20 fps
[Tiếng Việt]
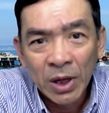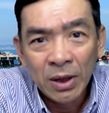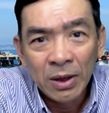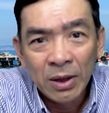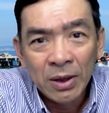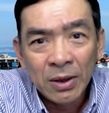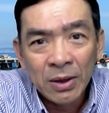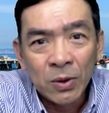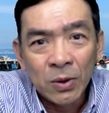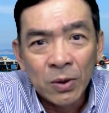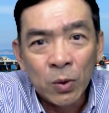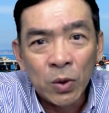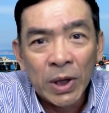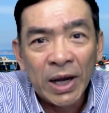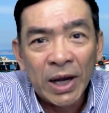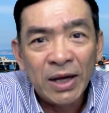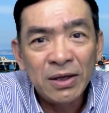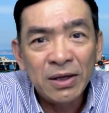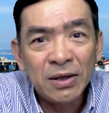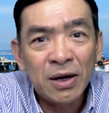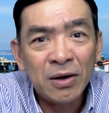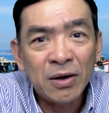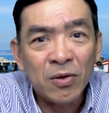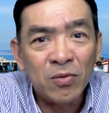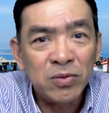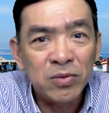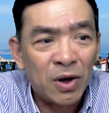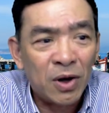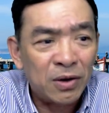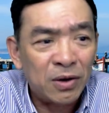thu thế nó cũng
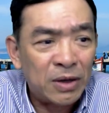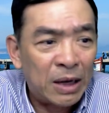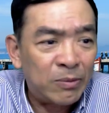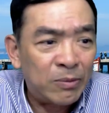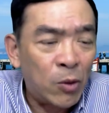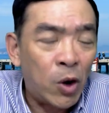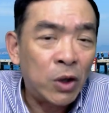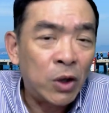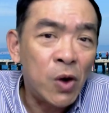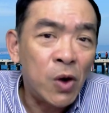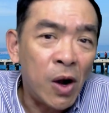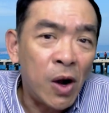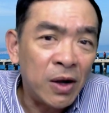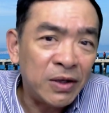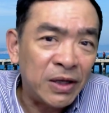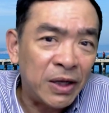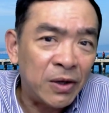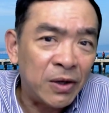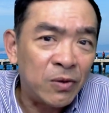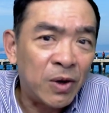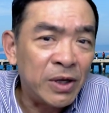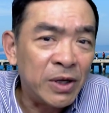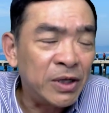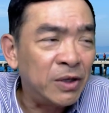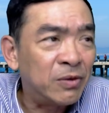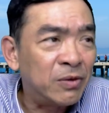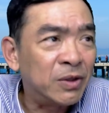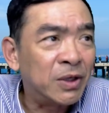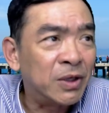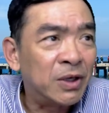còn à, bỏ sót nhiều có
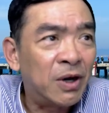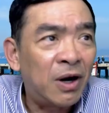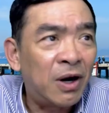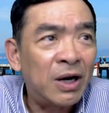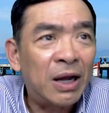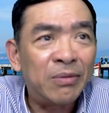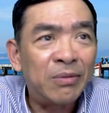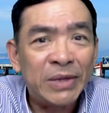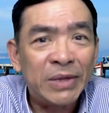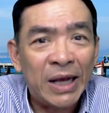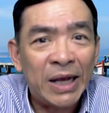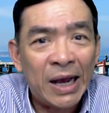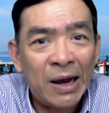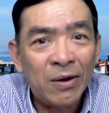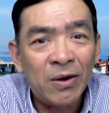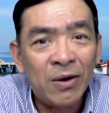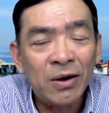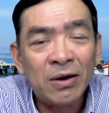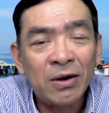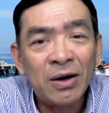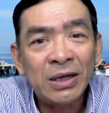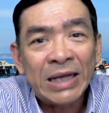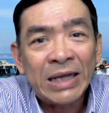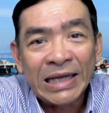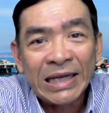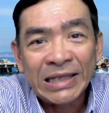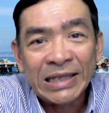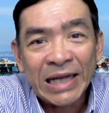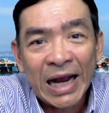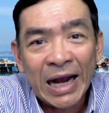nhiều người họ làm giàu họ có cái tài
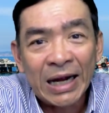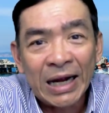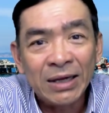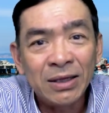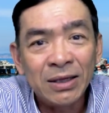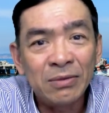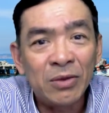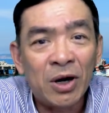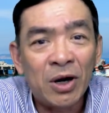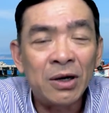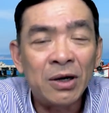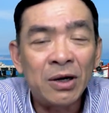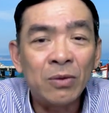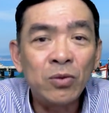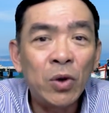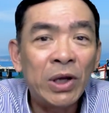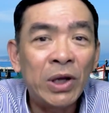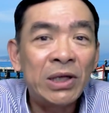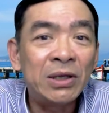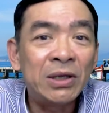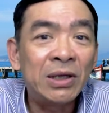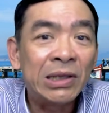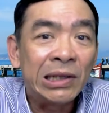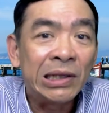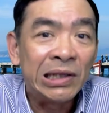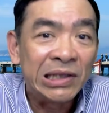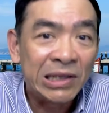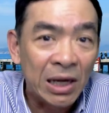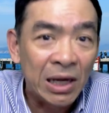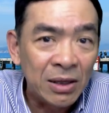sản nhưng mà họ đóng thuế chưa có tương
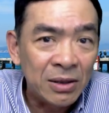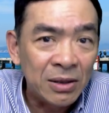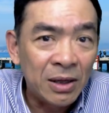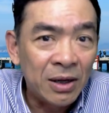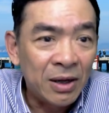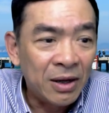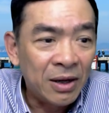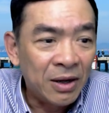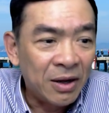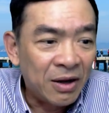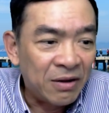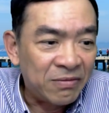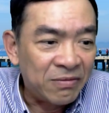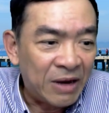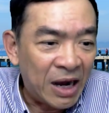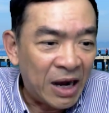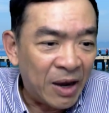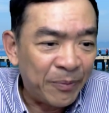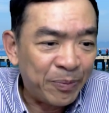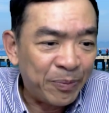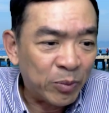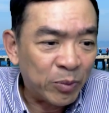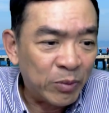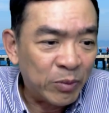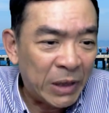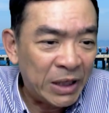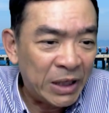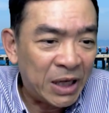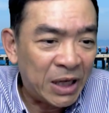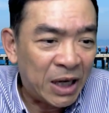xứng và bây
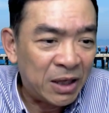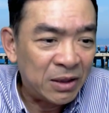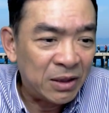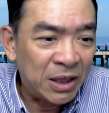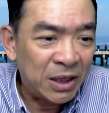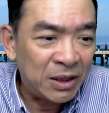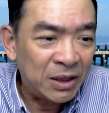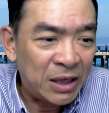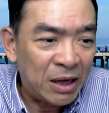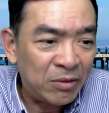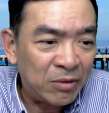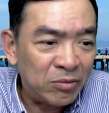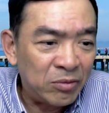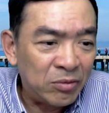giờ thì à,